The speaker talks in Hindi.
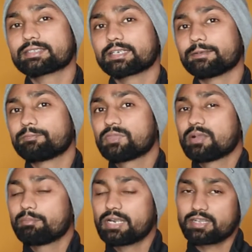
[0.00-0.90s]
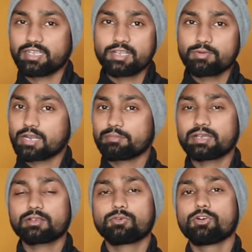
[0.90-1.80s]
कर सकें बट एक बार
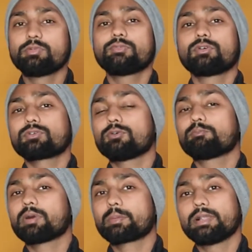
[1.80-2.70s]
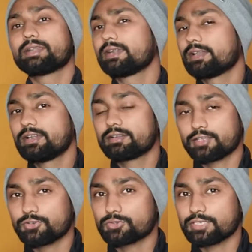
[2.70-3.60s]
में कोई भी फ़ोटो परमानेंटली
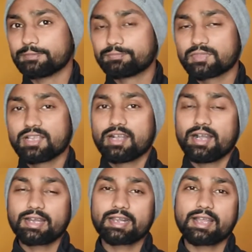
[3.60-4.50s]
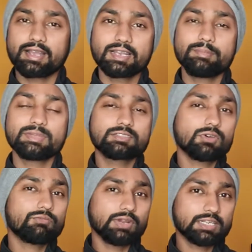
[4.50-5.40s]
डिलीट नहीं होती अगर अगले
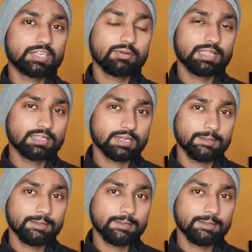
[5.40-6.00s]
मिथ्स और फैक्ट की बात